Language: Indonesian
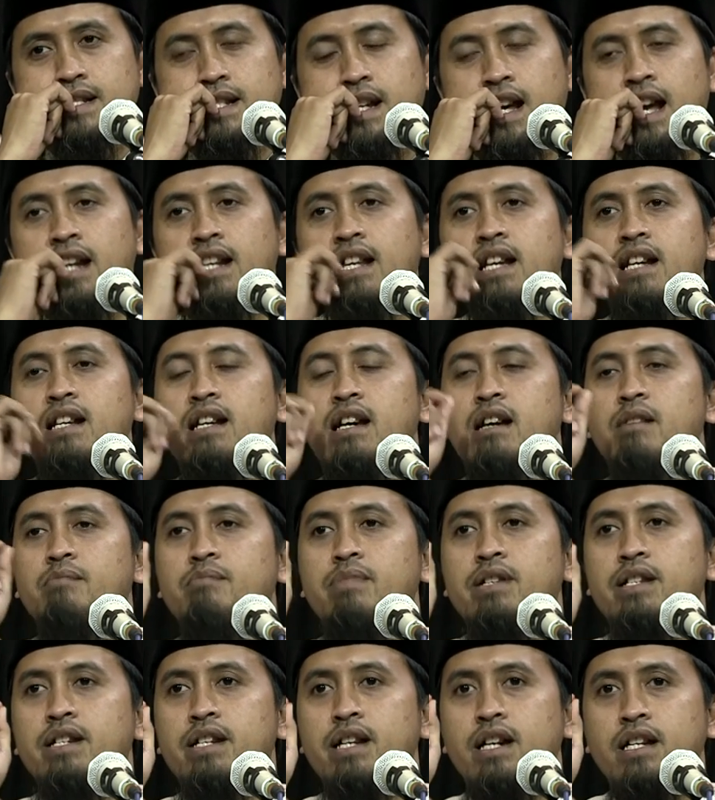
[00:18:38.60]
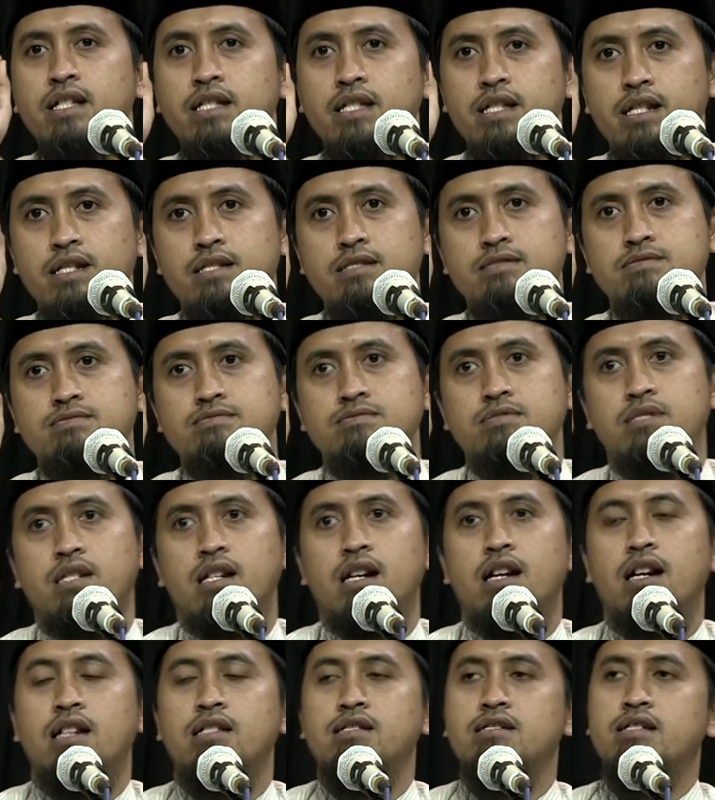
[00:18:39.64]
ada nggak bedanya
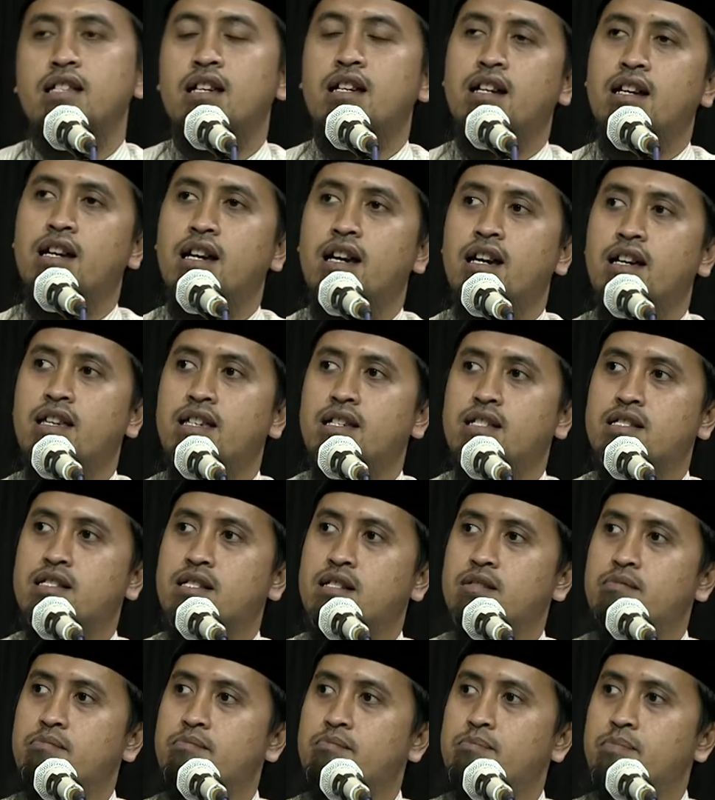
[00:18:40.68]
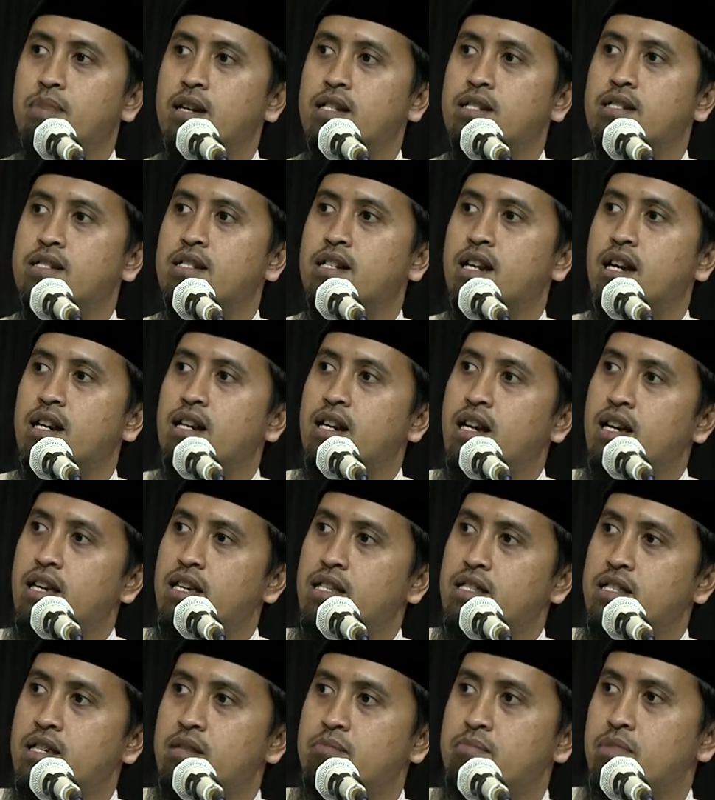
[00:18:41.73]
antara ayat keempat dengan
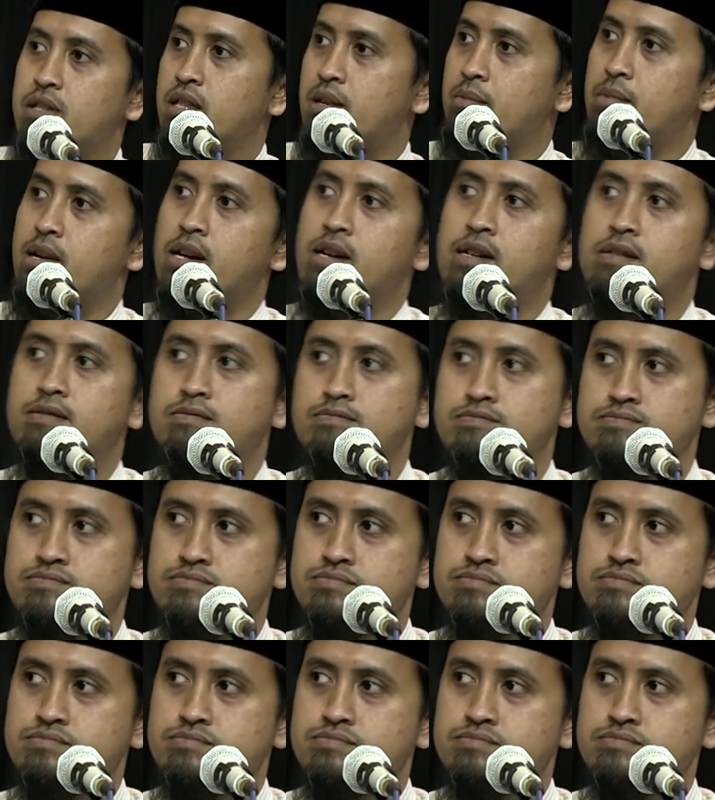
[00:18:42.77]
ayat yang pertama?